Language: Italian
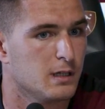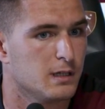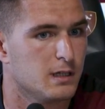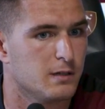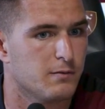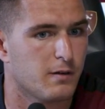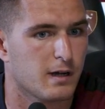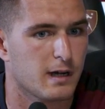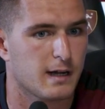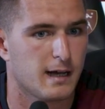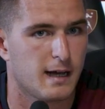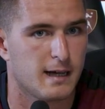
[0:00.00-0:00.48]
di,
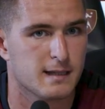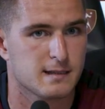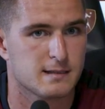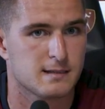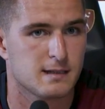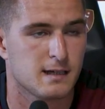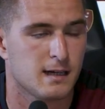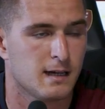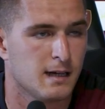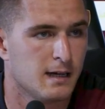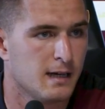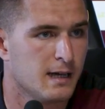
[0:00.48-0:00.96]

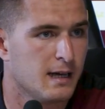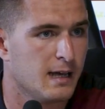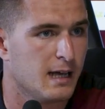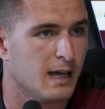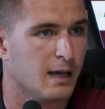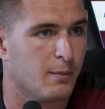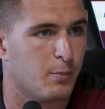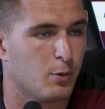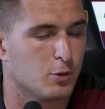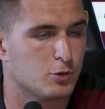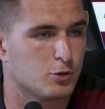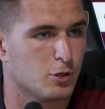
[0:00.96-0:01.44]
vacanza e
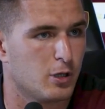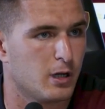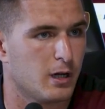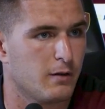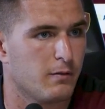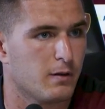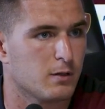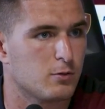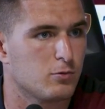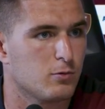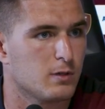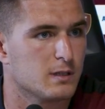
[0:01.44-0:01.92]
poi sono
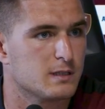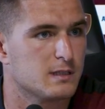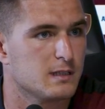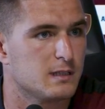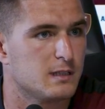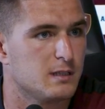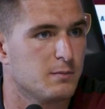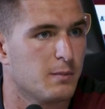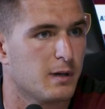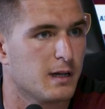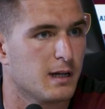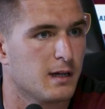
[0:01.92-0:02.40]
arrivato una
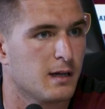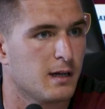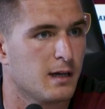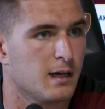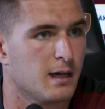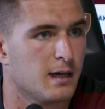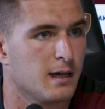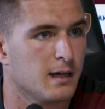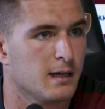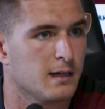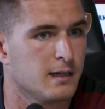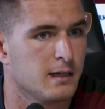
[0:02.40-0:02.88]

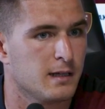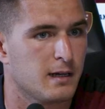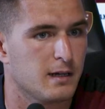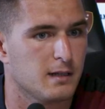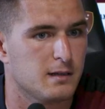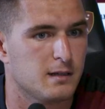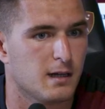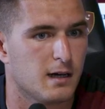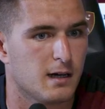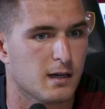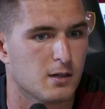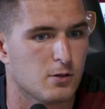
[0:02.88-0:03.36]
settimana in
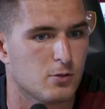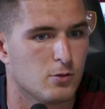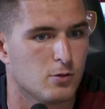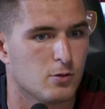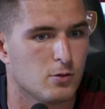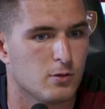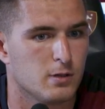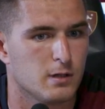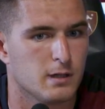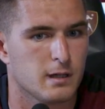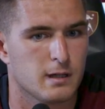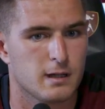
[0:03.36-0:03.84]

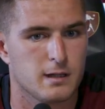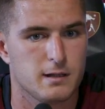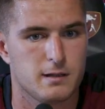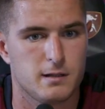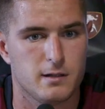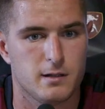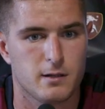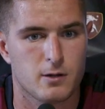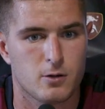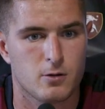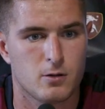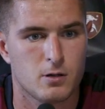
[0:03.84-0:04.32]
ritardo in
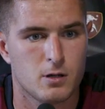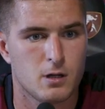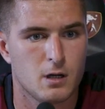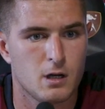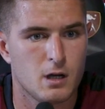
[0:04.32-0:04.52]
ritiro,